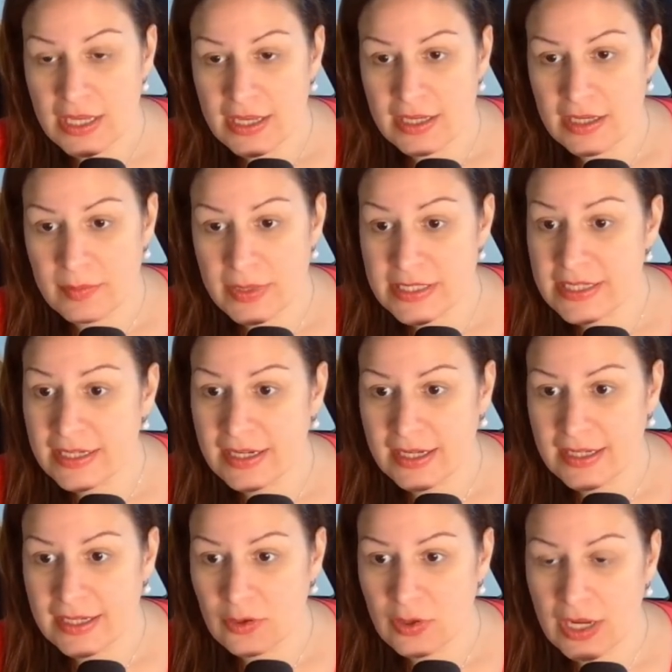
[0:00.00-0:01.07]
äh, besser in
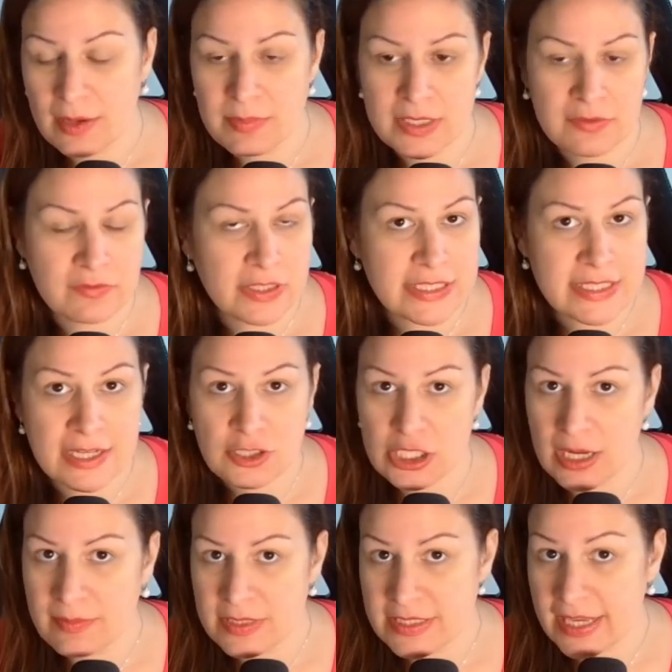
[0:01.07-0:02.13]
Erinnerung habt, dann wie gesagt,
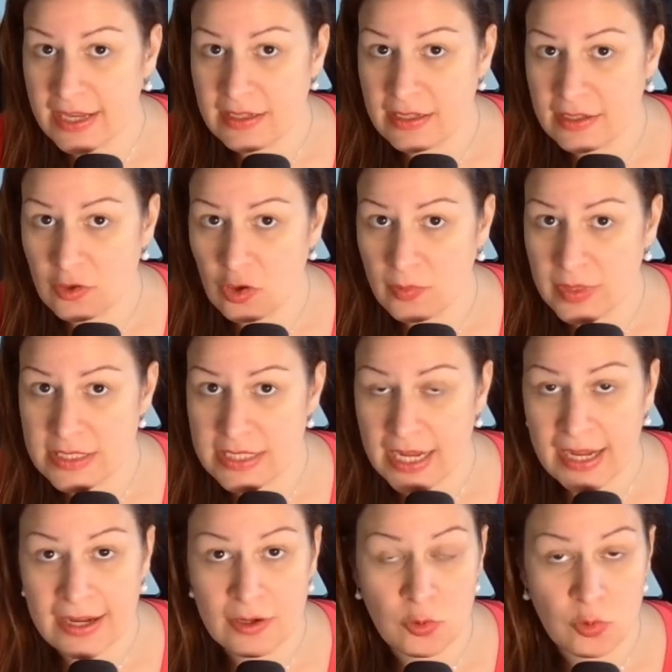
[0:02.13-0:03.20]
schreibt es gerne in die
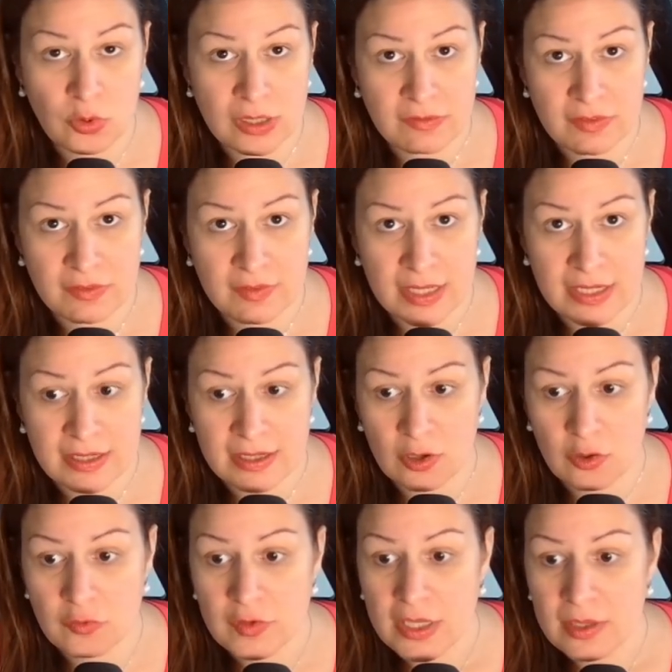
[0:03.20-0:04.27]
Kommentare oder wir warten
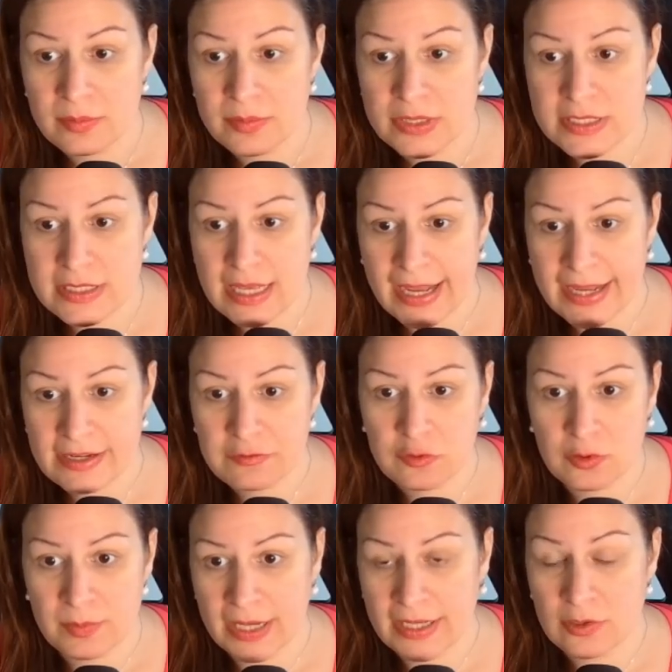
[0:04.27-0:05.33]
darauf, bis eine
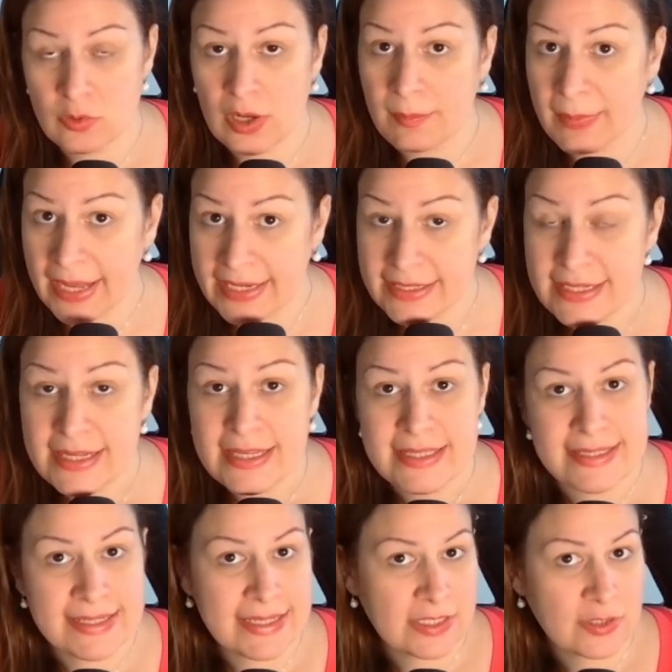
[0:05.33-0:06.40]
von beiden oder beide
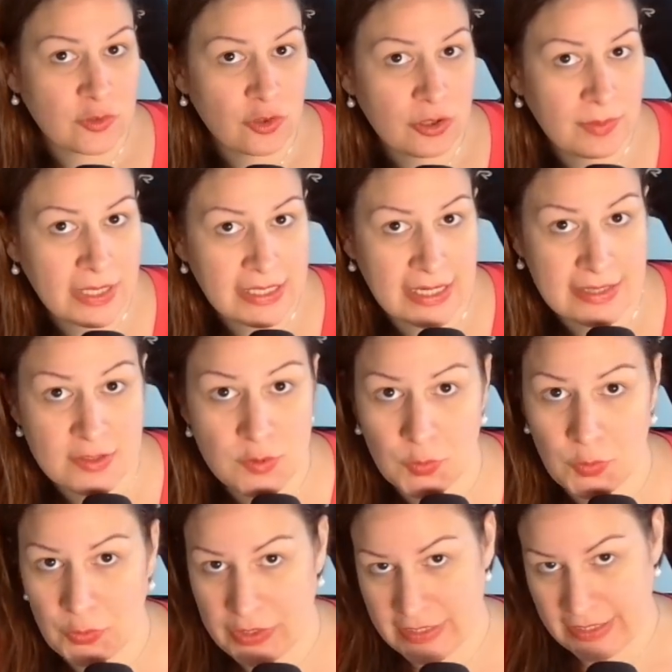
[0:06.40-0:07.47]
sich nochmal dazu
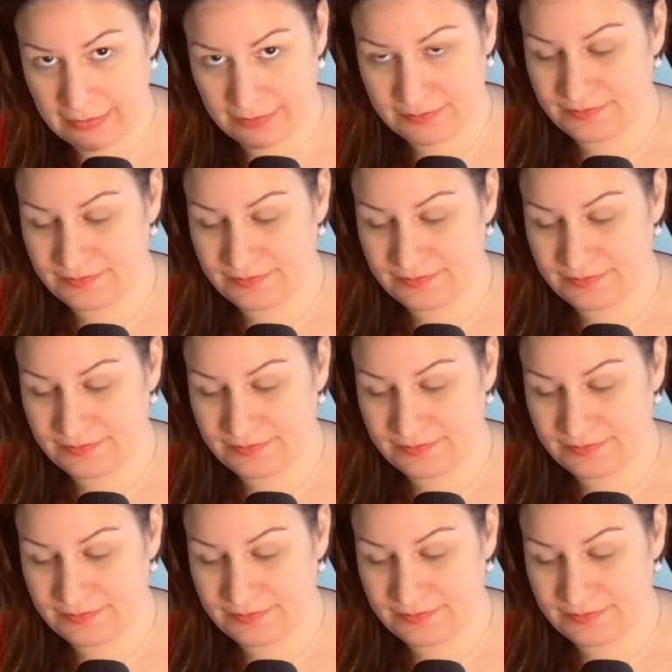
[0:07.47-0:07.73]
äußern.